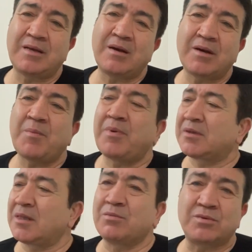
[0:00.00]
ya
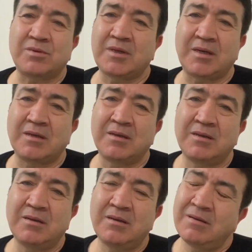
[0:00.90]
kapatalım o dükkanı.
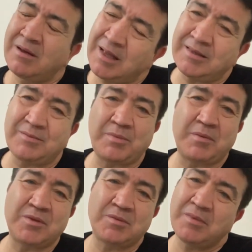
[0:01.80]
Hadi
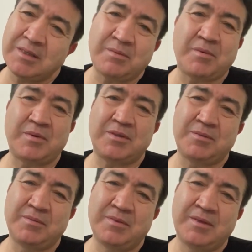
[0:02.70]
babacığım hadi
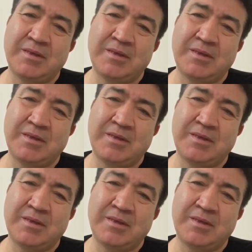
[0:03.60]
babacığım.